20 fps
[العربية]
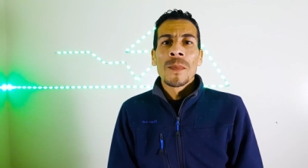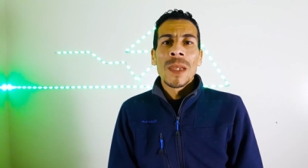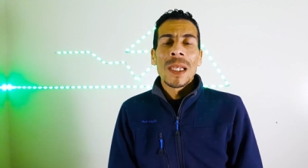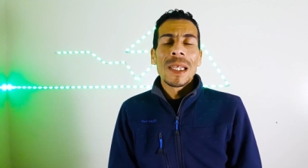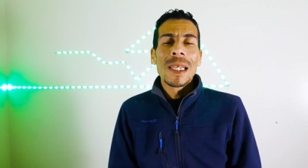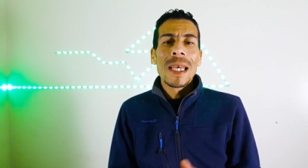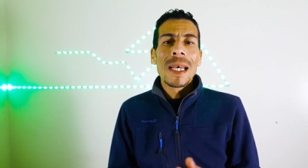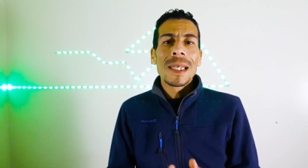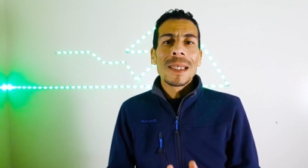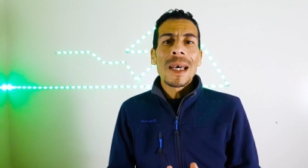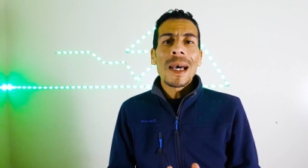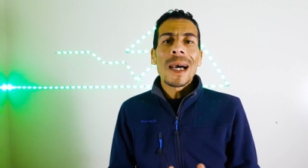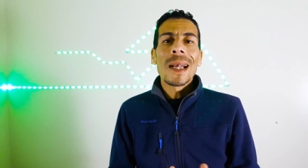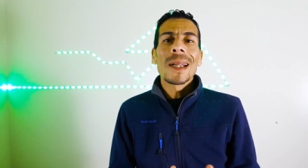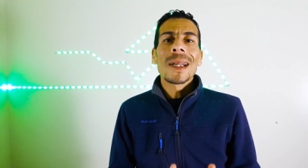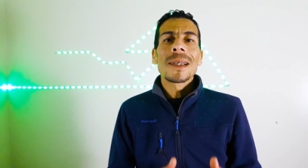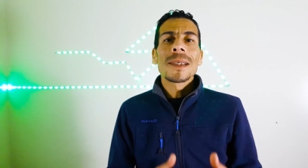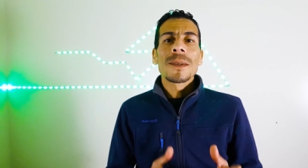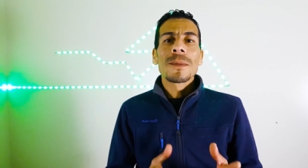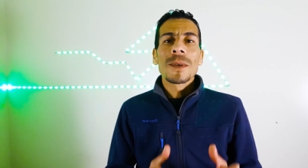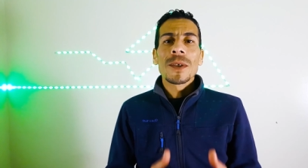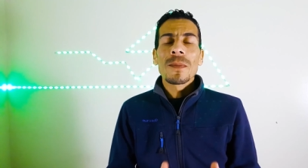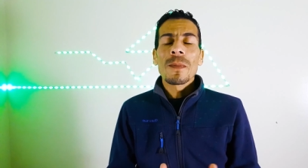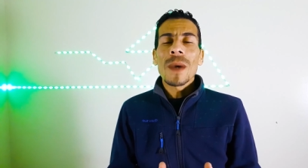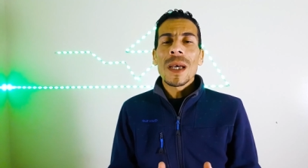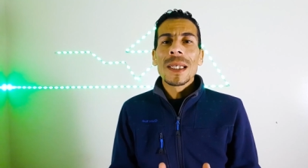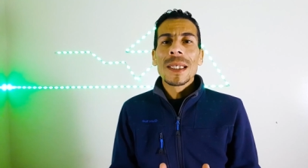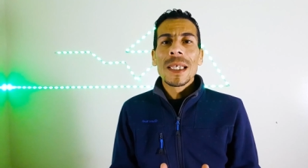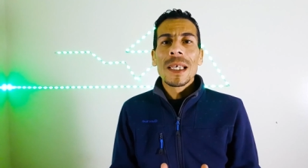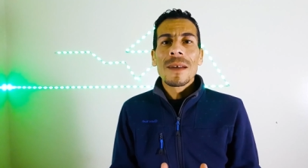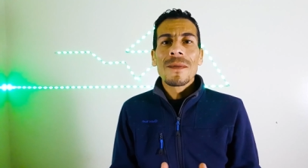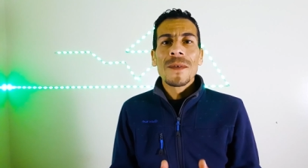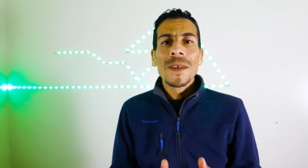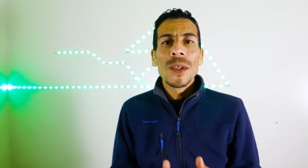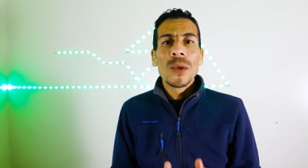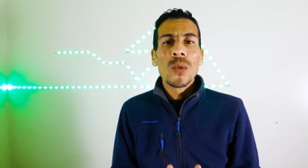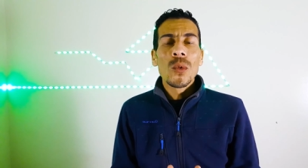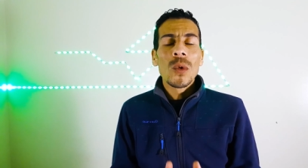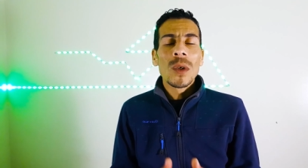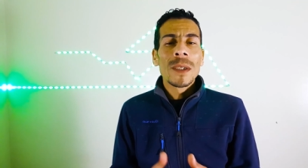لهذا قررت باش نبقى ندير
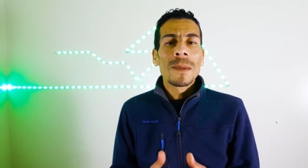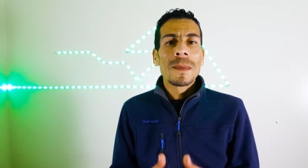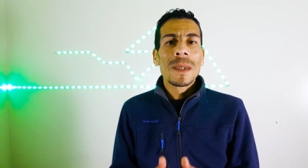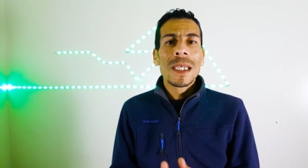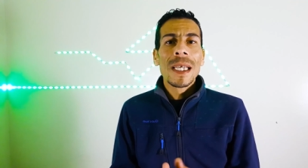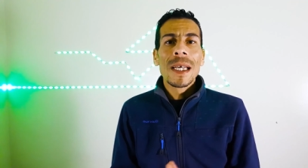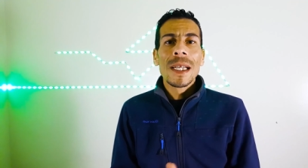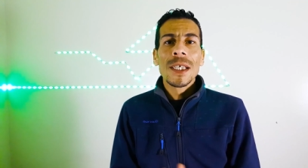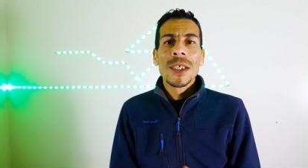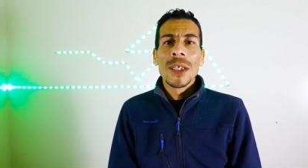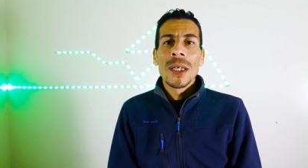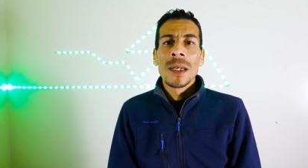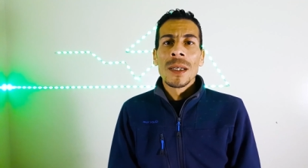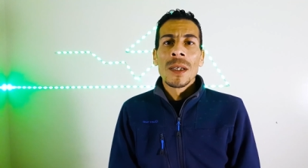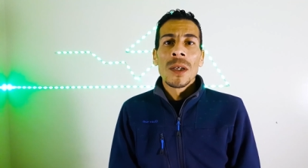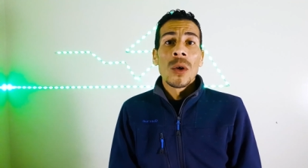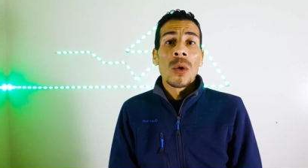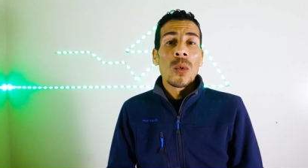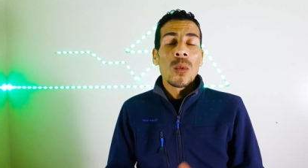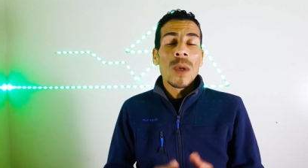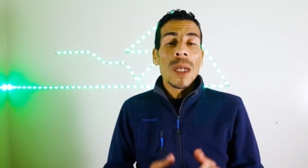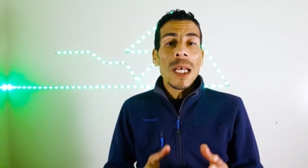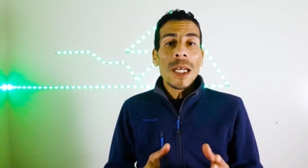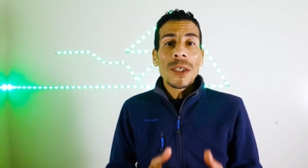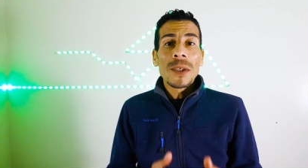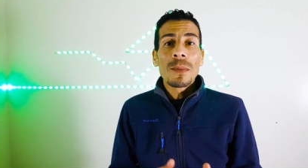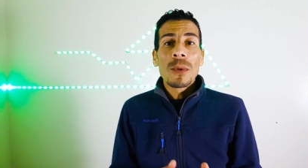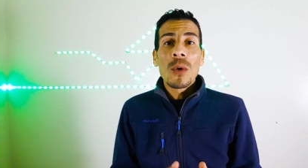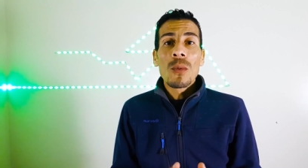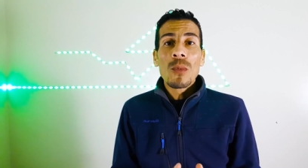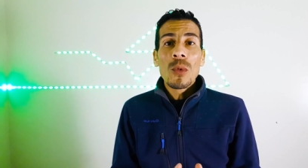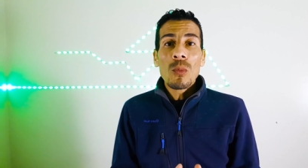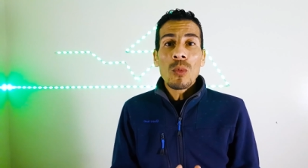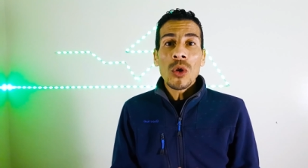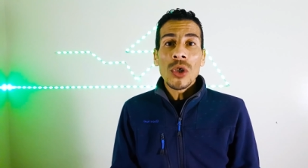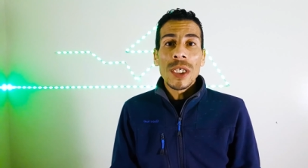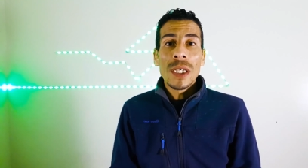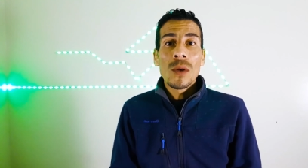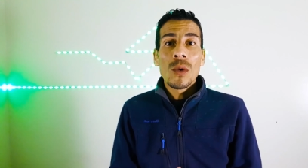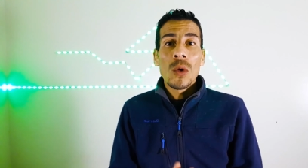فيديوهات بالدارجه و عجبكم
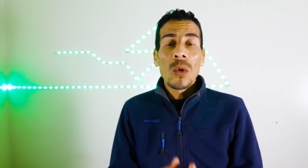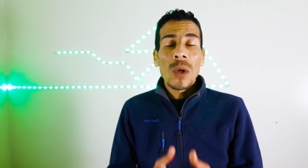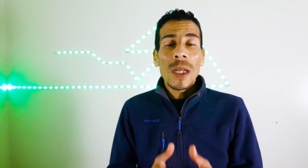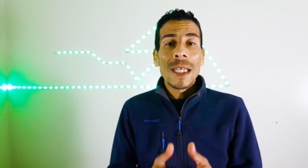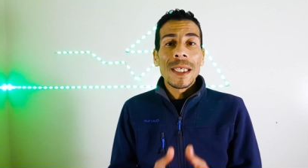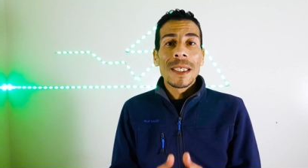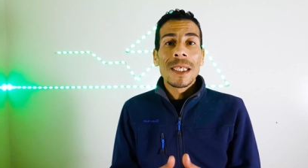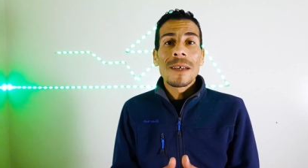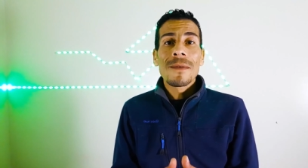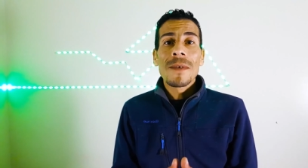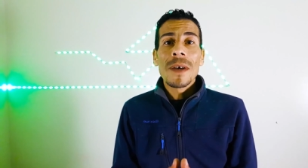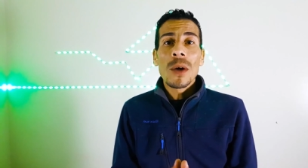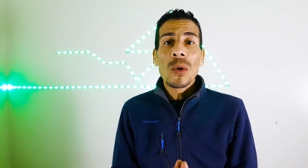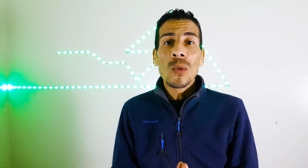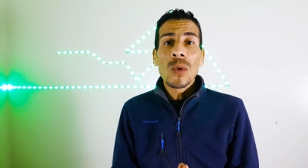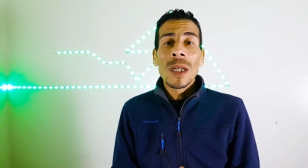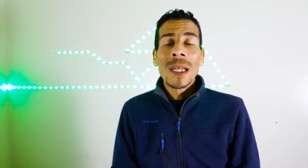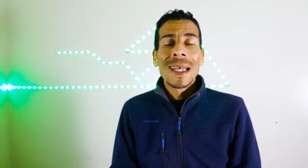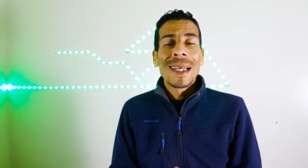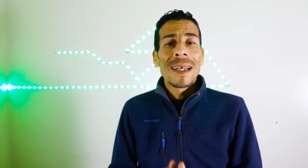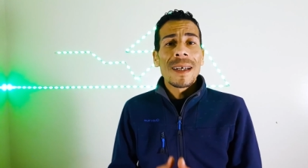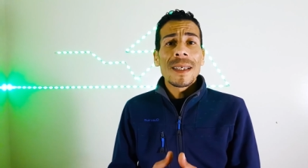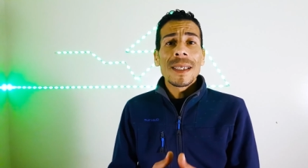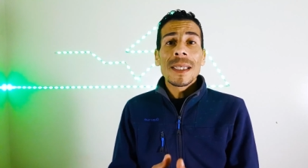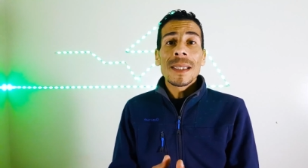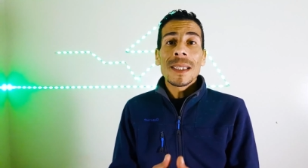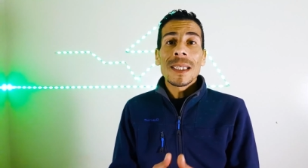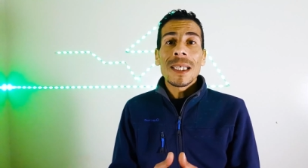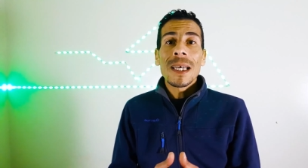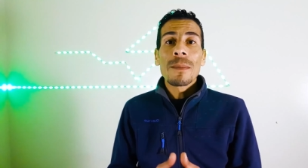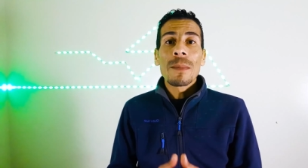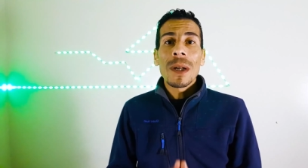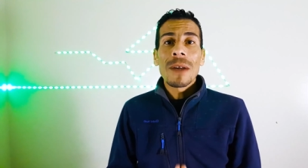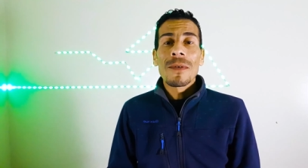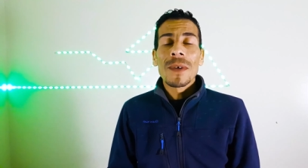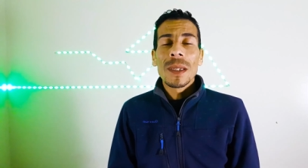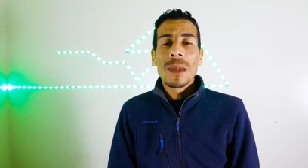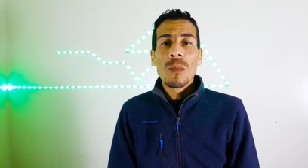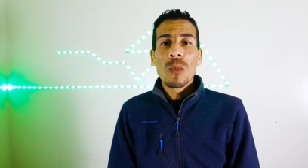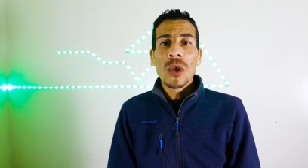المحتوى ولقيت تفاعل غادي نستمر في
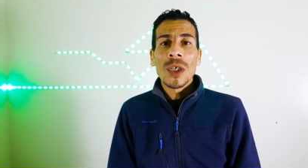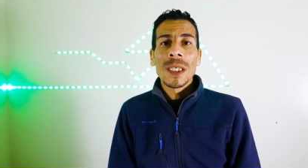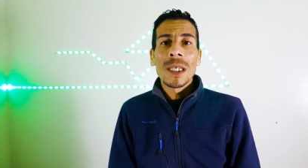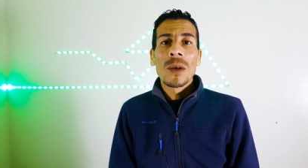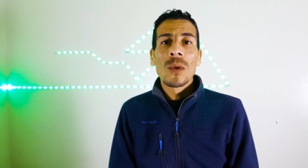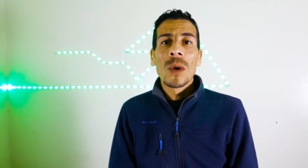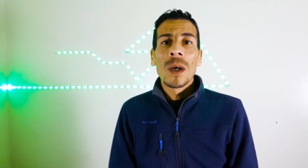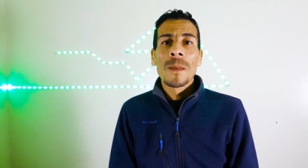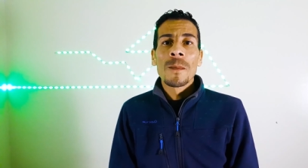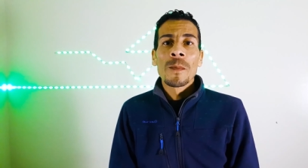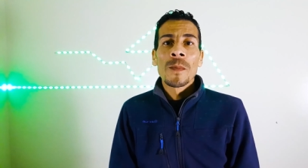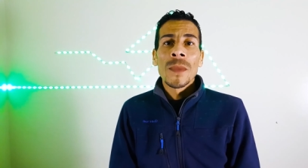هذا المحتوى